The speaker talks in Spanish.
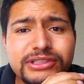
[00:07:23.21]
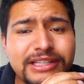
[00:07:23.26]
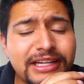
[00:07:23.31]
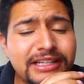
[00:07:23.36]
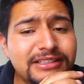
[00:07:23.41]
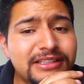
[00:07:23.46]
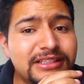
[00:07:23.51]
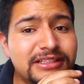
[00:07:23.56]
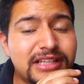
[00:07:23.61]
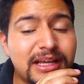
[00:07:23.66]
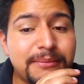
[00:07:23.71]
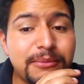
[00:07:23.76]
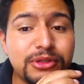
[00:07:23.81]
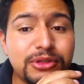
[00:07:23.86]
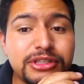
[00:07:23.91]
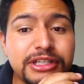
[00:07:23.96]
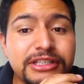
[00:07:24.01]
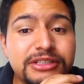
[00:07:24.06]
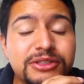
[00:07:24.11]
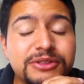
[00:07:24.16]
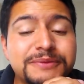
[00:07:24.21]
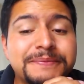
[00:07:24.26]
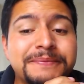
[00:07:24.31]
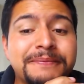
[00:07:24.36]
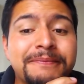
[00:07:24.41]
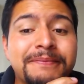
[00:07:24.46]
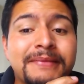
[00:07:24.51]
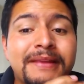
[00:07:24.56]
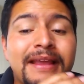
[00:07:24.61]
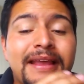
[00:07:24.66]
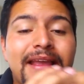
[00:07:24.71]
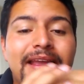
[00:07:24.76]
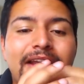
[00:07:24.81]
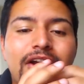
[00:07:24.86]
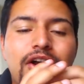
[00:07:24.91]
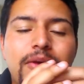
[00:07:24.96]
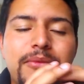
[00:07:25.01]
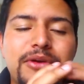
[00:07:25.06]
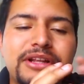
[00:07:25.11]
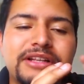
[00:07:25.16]
tres estamos listos.
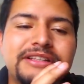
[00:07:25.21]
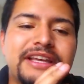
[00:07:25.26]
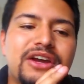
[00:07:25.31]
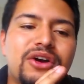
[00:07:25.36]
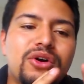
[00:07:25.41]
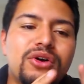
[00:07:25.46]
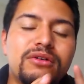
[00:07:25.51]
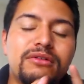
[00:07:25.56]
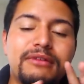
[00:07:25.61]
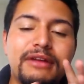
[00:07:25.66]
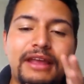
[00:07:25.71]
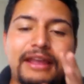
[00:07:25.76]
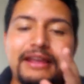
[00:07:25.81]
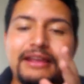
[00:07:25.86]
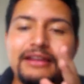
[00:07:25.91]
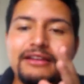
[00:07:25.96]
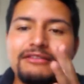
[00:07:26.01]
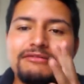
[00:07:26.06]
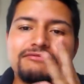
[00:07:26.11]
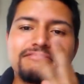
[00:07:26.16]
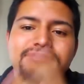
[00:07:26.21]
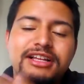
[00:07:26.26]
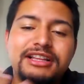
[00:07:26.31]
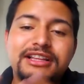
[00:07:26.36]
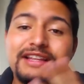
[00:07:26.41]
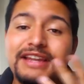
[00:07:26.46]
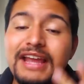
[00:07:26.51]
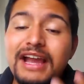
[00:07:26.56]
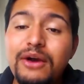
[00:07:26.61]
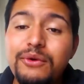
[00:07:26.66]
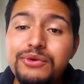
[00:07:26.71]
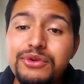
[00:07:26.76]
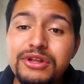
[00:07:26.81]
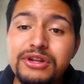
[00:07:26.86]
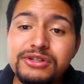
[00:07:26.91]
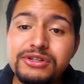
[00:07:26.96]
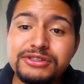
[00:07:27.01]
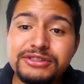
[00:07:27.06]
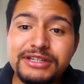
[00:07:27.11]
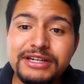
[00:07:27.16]
Como les digo, eh, saldría uno de
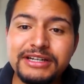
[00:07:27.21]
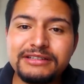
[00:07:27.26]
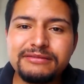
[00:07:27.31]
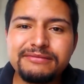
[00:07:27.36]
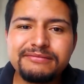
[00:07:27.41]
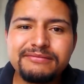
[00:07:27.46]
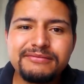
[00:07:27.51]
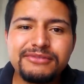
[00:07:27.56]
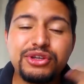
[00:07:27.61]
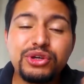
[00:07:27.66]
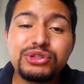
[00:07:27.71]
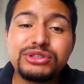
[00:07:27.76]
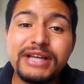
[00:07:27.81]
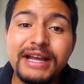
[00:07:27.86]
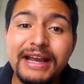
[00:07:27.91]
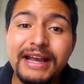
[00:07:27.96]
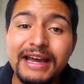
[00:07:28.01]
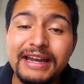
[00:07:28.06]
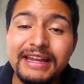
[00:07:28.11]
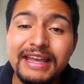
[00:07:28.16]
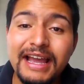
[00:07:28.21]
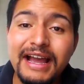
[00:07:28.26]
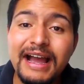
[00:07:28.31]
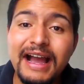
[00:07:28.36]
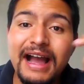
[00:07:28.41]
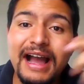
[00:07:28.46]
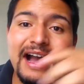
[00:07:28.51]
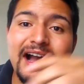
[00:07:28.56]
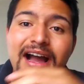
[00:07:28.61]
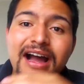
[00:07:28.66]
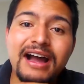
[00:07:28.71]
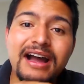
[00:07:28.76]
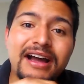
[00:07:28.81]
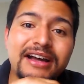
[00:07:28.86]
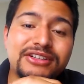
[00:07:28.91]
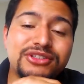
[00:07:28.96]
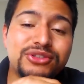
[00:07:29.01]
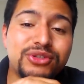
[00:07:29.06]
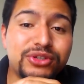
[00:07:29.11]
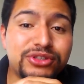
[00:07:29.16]
los tres. Yo sacaría
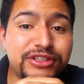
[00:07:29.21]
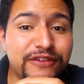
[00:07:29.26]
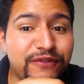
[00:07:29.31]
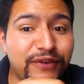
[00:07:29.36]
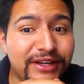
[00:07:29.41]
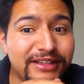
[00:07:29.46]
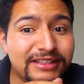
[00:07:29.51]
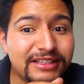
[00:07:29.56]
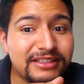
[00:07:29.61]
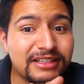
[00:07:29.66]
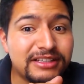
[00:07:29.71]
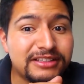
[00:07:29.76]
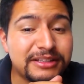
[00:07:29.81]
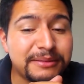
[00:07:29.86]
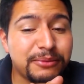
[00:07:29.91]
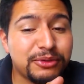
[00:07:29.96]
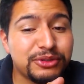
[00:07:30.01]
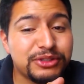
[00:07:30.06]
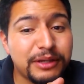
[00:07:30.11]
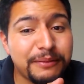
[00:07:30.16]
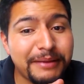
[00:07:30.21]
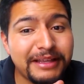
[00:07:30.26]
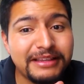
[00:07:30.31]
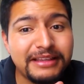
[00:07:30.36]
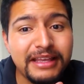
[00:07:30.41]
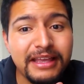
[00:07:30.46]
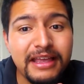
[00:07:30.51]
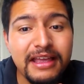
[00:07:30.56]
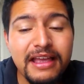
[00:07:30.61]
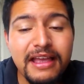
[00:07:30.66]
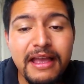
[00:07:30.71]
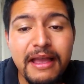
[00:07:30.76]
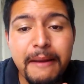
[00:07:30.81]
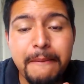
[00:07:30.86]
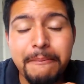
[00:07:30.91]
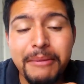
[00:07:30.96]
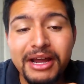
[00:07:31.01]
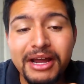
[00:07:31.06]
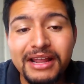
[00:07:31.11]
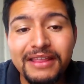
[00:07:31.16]
a John Cifuentes lastimosamente
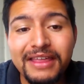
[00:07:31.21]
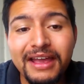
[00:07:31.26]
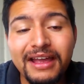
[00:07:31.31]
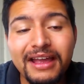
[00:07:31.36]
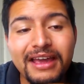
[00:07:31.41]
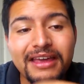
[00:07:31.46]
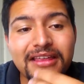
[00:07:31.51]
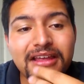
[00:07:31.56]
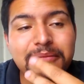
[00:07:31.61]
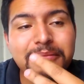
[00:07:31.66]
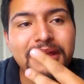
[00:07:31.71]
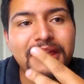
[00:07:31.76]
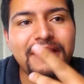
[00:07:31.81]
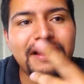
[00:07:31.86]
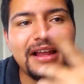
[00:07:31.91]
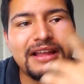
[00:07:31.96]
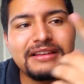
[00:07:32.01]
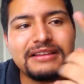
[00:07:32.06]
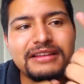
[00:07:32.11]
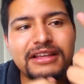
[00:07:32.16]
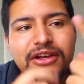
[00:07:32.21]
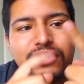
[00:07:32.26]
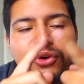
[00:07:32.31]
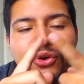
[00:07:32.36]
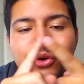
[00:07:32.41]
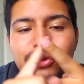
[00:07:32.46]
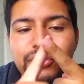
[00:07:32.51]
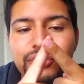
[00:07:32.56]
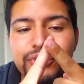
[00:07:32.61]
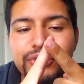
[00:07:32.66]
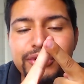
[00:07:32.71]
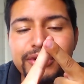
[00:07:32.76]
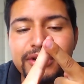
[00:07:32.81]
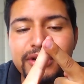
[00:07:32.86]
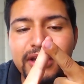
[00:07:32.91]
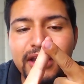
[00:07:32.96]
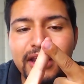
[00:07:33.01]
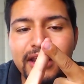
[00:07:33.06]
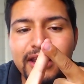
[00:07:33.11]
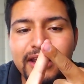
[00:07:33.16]
para de quedarme adelante
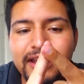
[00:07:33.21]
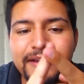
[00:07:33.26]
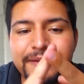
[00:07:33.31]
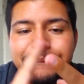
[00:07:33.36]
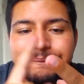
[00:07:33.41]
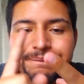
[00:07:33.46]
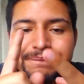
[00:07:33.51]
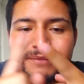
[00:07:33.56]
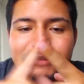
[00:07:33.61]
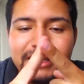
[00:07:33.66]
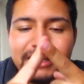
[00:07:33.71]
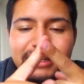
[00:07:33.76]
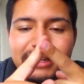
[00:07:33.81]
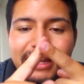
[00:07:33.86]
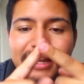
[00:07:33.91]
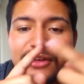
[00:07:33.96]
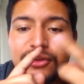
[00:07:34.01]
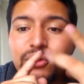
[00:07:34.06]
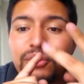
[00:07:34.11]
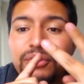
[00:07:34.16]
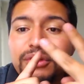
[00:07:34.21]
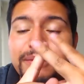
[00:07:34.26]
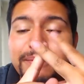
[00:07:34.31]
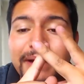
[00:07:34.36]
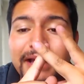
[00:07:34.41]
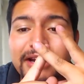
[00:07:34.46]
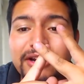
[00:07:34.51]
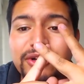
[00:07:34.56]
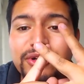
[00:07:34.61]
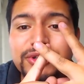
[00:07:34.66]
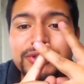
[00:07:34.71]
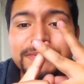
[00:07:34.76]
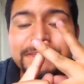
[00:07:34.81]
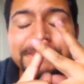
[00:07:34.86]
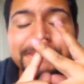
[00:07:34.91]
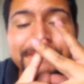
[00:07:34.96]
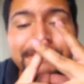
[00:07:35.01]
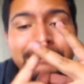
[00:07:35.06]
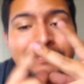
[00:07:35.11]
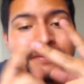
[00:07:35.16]
con eh, dinero y Barcos
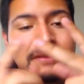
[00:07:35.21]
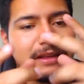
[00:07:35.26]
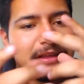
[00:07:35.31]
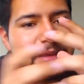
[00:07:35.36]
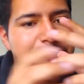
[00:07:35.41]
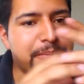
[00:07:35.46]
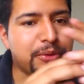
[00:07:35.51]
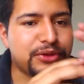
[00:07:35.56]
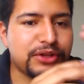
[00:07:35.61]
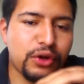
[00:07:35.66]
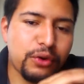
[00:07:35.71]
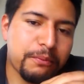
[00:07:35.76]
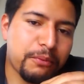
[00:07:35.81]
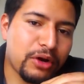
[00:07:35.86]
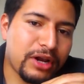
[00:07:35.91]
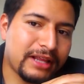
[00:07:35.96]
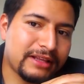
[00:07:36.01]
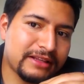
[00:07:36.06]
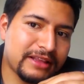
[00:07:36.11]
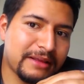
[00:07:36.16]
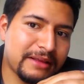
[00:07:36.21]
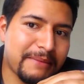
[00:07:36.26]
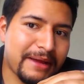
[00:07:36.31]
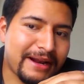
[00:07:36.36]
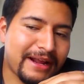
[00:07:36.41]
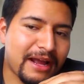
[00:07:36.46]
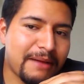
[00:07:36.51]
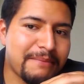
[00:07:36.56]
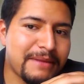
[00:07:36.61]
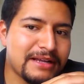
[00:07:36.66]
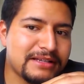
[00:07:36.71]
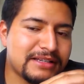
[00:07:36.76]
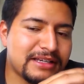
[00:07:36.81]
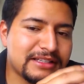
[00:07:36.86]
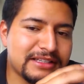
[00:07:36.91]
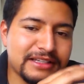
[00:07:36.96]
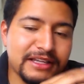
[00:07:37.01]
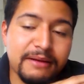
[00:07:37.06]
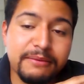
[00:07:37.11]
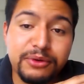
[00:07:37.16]
y poner un volante de marca más que
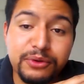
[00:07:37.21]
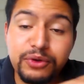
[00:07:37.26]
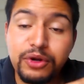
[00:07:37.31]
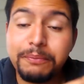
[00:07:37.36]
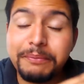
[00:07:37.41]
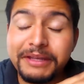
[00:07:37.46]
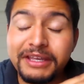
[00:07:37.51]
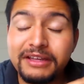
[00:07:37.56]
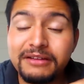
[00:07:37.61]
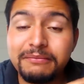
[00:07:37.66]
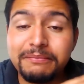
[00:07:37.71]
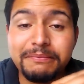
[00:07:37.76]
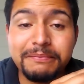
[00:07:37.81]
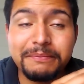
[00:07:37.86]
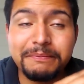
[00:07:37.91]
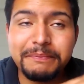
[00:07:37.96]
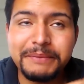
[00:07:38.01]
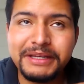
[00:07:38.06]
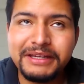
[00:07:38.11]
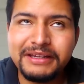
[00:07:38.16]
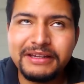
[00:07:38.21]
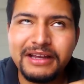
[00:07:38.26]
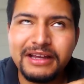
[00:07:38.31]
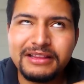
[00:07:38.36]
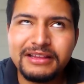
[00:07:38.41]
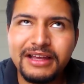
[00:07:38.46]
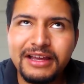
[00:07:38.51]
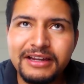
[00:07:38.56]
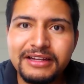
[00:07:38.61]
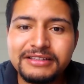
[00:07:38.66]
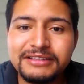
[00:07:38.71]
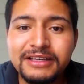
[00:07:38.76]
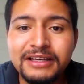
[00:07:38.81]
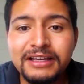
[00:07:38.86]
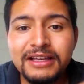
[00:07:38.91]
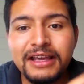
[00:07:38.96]
sería Bruno Piña, Pinatares.